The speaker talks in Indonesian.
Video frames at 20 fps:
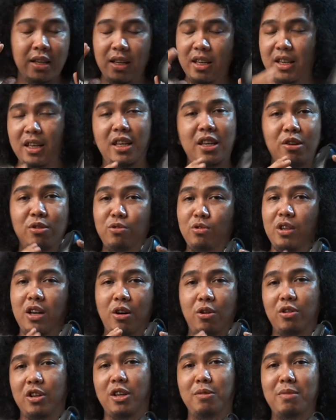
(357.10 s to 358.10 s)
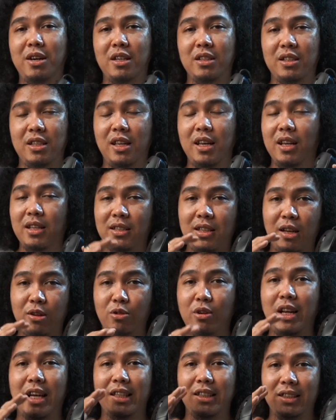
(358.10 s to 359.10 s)
Ini udah oke okay banget saya
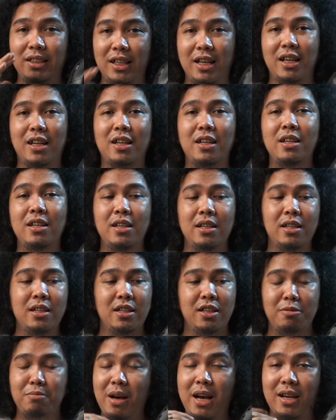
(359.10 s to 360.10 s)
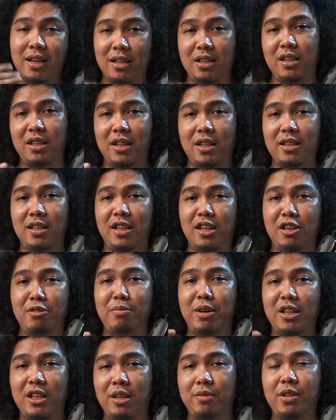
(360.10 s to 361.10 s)
selalu lancar. Eh, bahkan ketika saya lagi
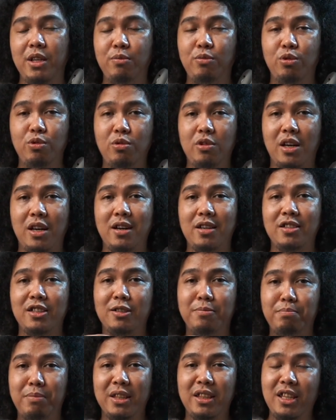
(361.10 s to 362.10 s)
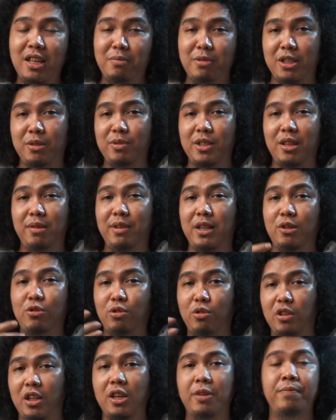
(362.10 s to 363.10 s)
main game saya butuh gerakan cepat dia masih bisa
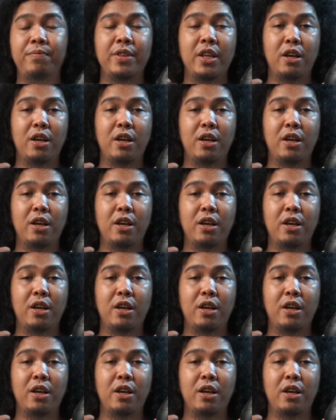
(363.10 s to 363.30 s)
mengikuti.